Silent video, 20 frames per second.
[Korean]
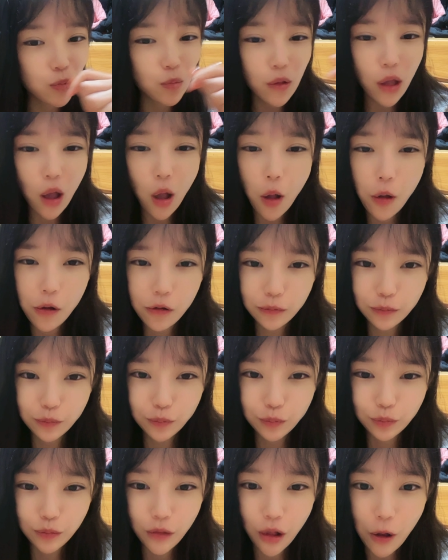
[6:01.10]
음.
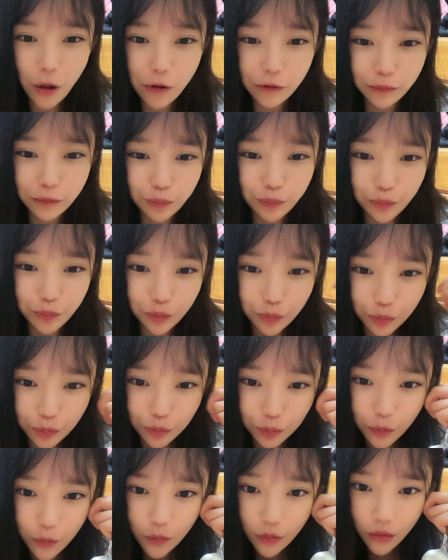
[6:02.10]

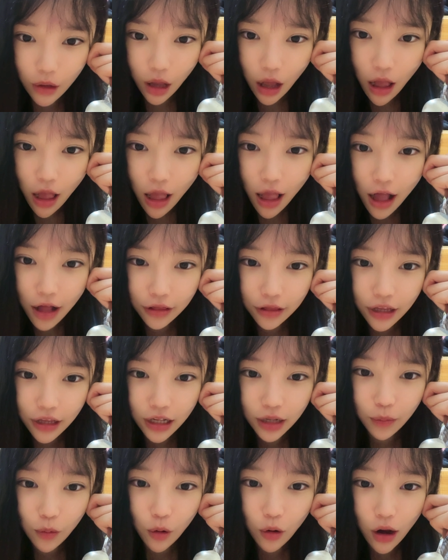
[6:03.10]
애한테는
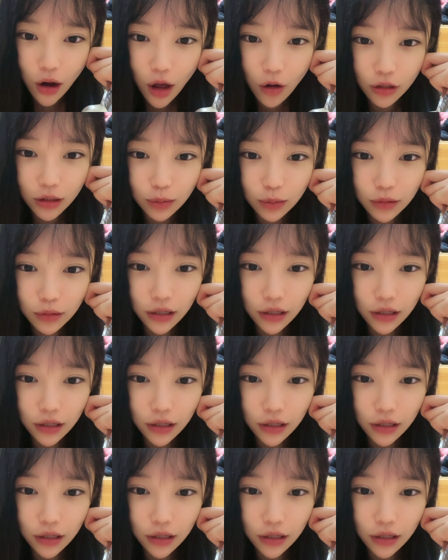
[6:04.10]
뭐라 하고 싶지가